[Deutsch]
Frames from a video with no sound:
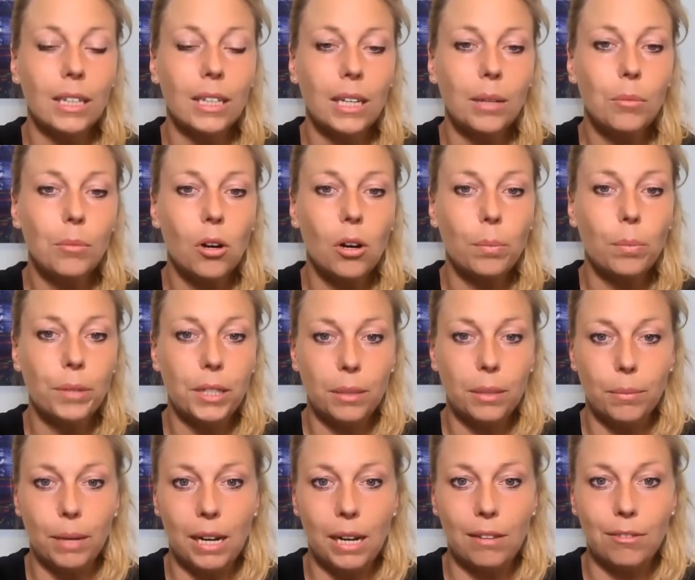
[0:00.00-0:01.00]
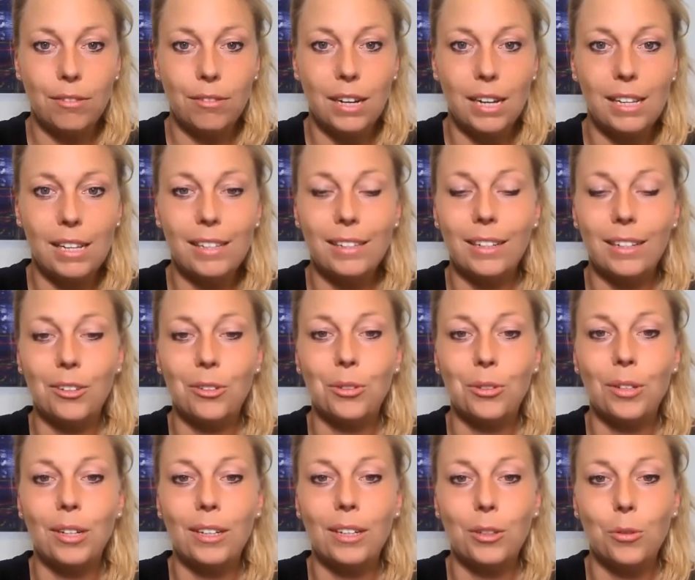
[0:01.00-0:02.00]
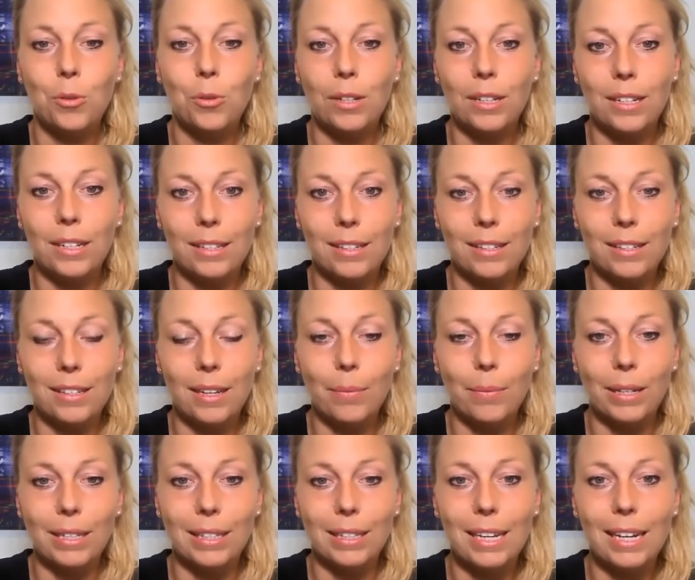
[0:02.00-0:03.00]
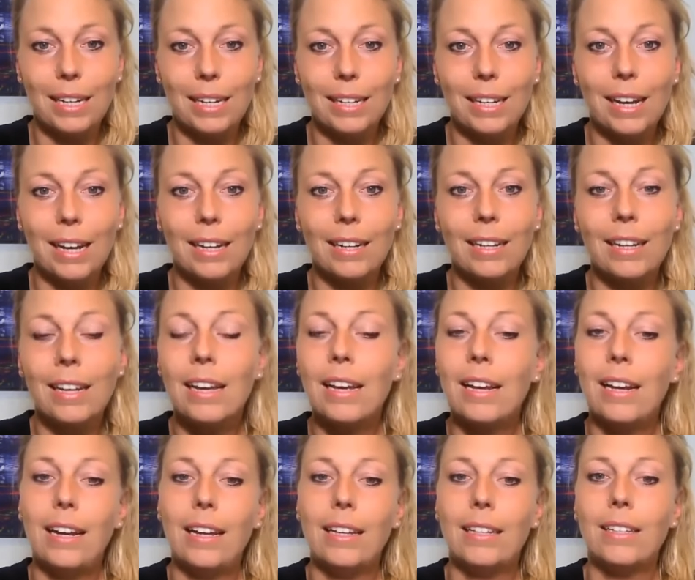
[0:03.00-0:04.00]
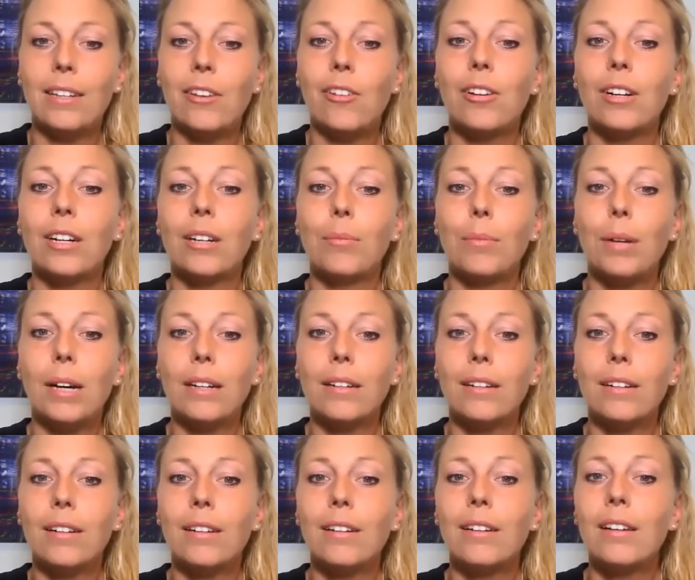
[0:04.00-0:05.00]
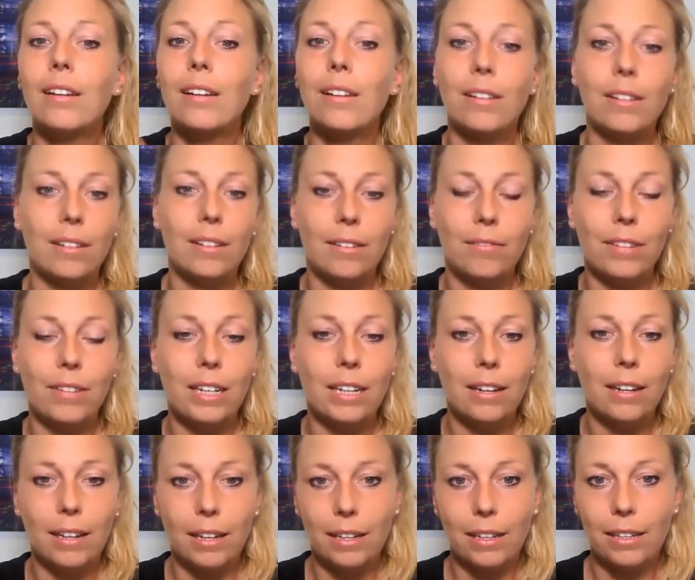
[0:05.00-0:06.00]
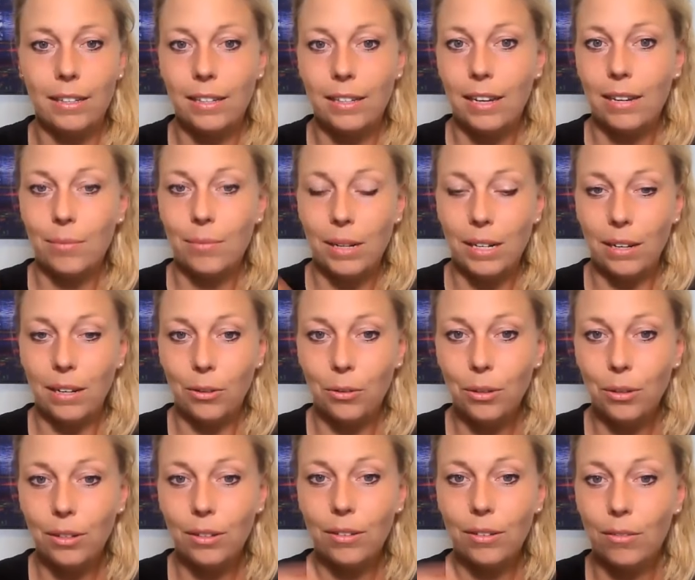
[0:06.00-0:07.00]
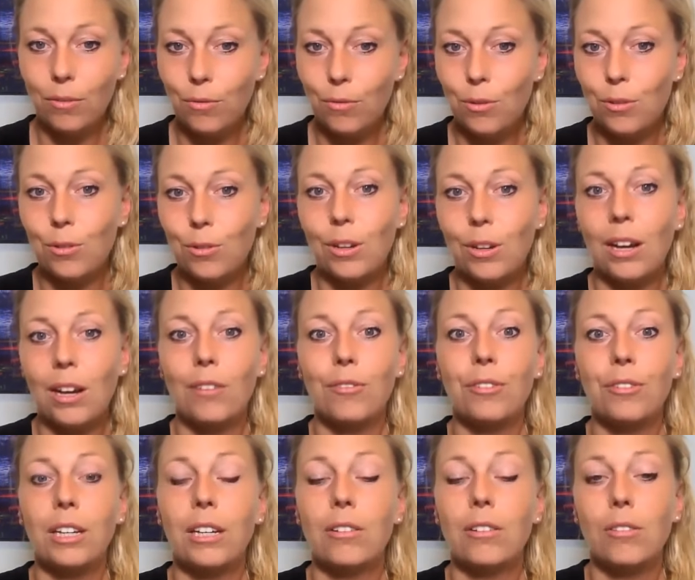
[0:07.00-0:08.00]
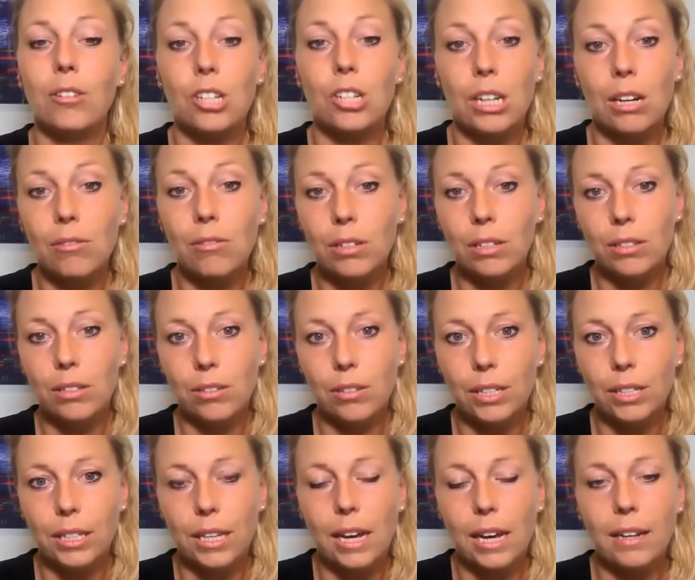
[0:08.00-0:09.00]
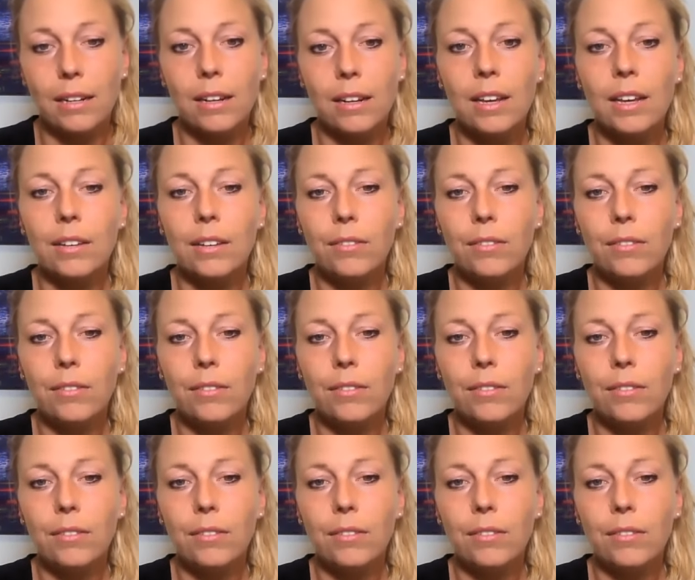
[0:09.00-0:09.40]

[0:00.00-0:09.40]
im Optimalfall natürlich, ohne dass es jemand sehen kann, lasst ihr euren Partner, wenn ihr nackig seid, mal den Rücken fotografieren und schaut es euch an.